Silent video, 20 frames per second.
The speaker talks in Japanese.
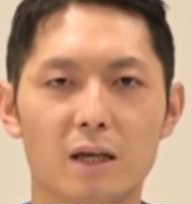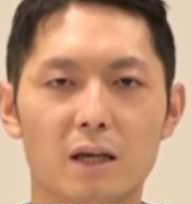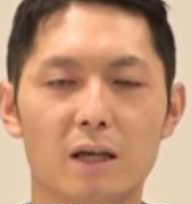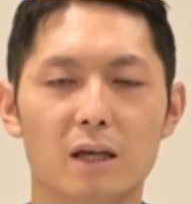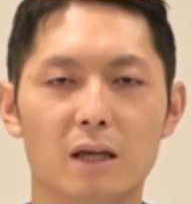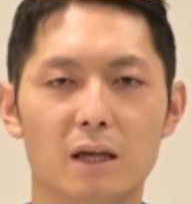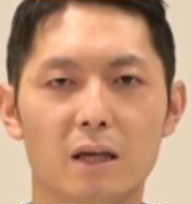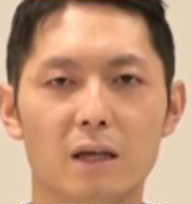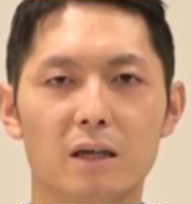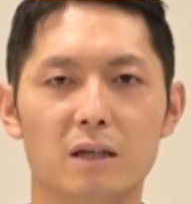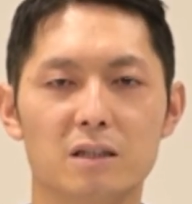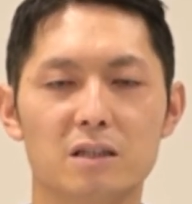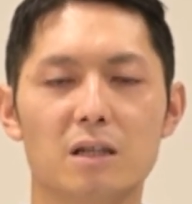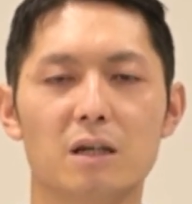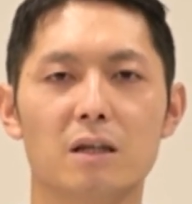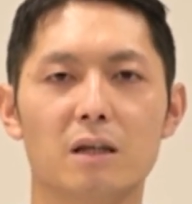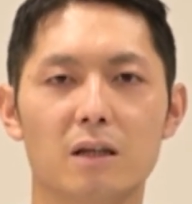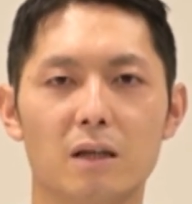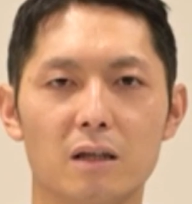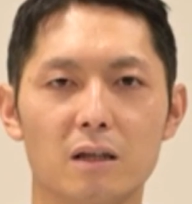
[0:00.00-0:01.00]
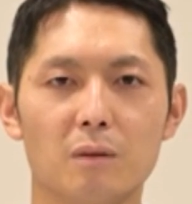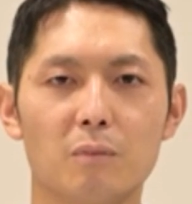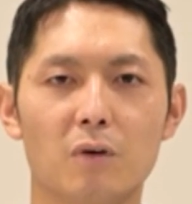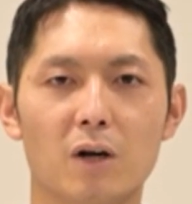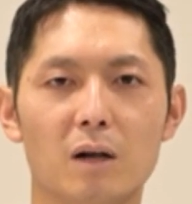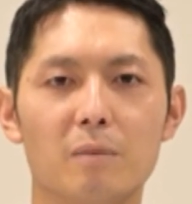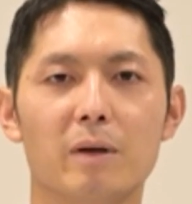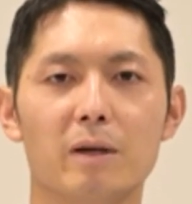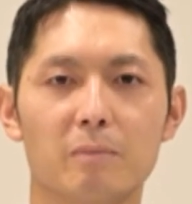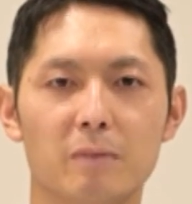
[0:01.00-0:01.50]
えー、していただいても
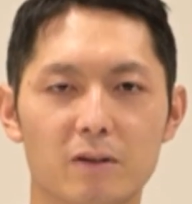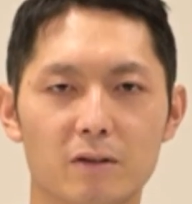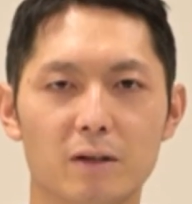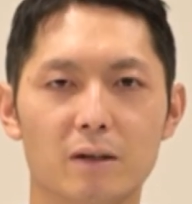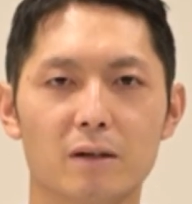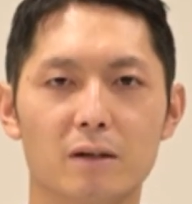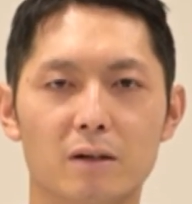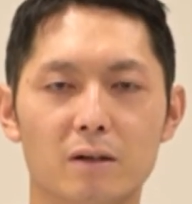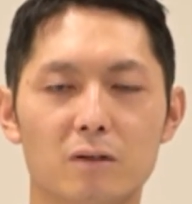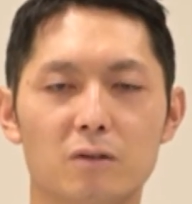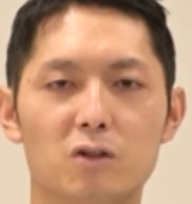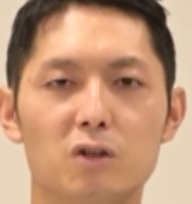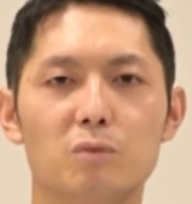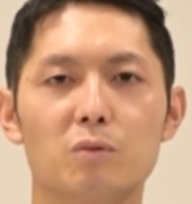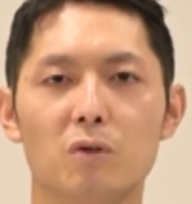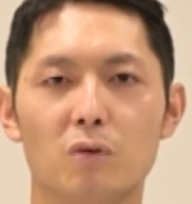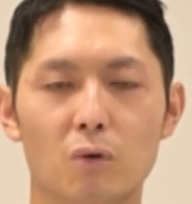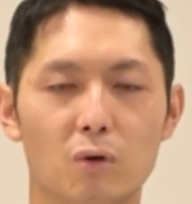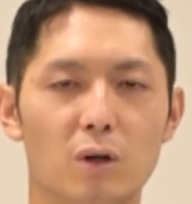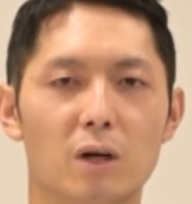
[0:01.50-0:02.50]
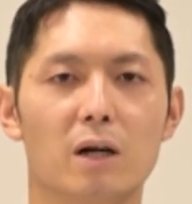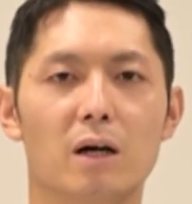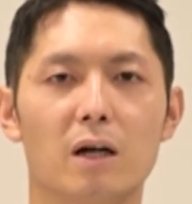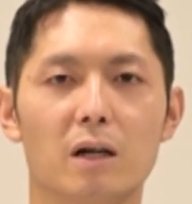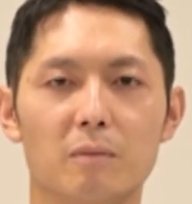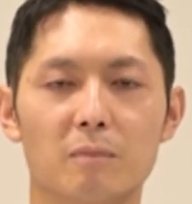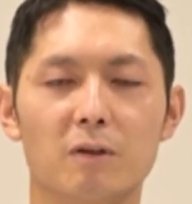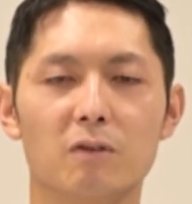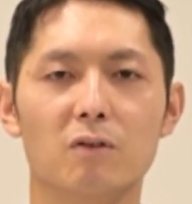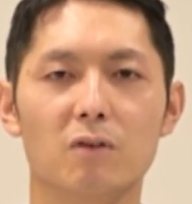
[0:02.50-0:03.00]
構いません十分効果があ
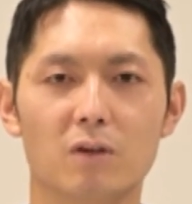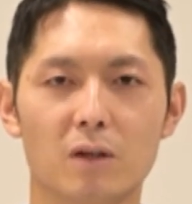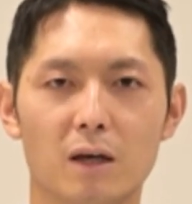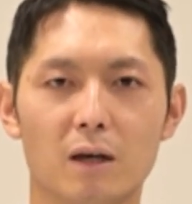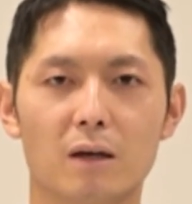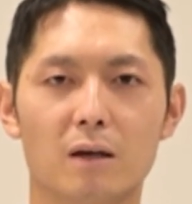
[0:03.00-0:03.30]
りますので